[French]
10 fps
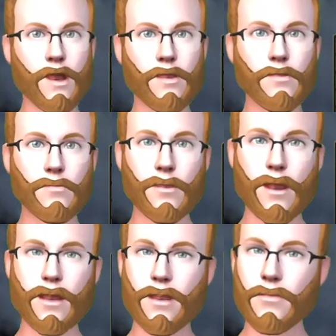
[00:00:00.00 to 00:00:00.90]
Si vous
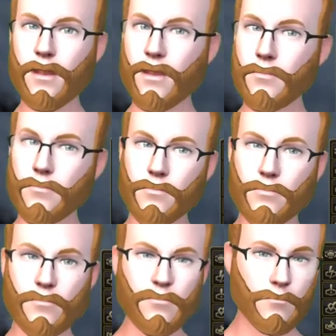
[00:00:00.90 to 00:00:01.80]
cliquez dessus,
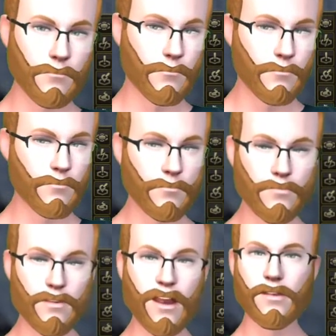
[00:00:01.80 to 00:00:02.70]
vous
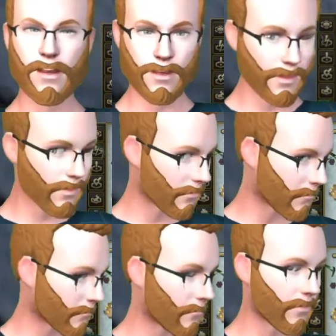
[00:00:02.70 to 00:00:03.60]
pouvez
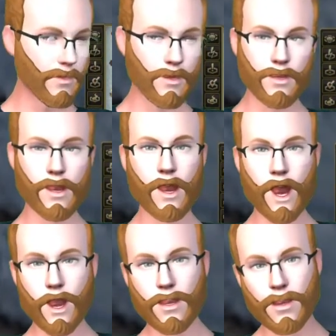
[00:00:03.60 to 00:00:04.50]
adopter la religion d'État.